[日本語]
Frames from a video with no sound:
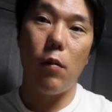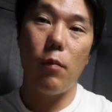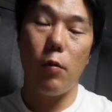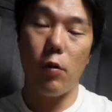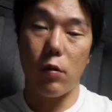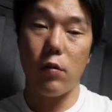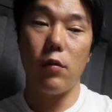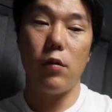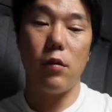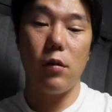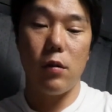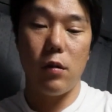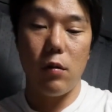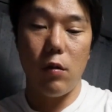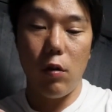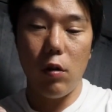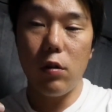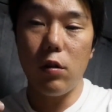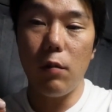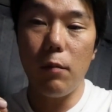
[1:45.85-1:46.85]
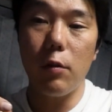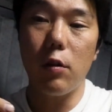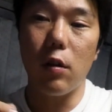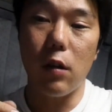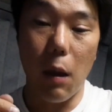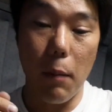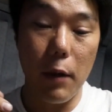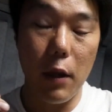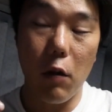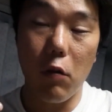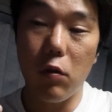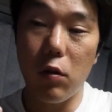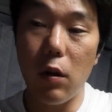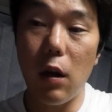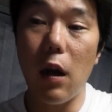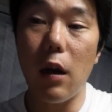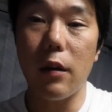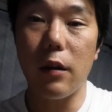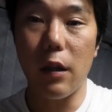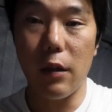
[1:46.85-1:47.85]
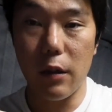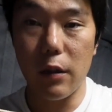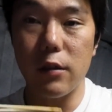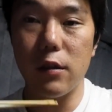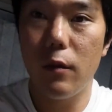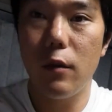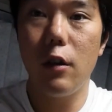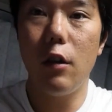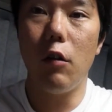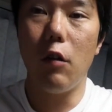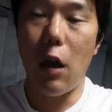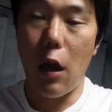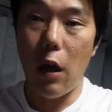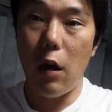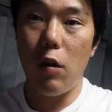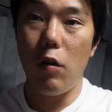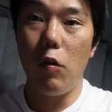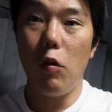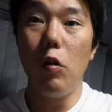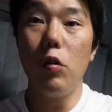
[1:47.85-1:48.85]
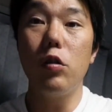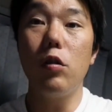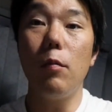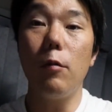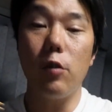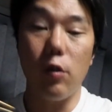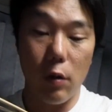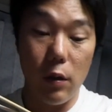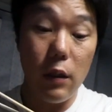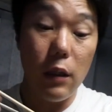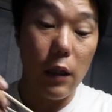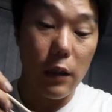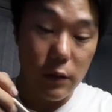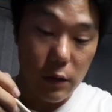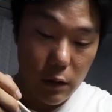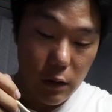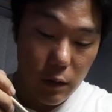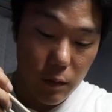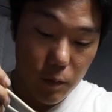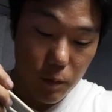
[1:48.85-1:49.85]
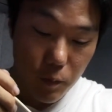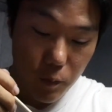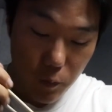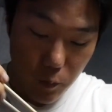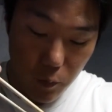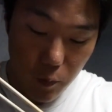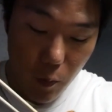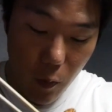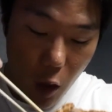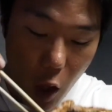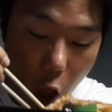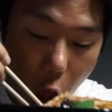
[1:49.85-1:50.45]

僕ホットモット食べたことなかったんですでもねホットモットいいですうん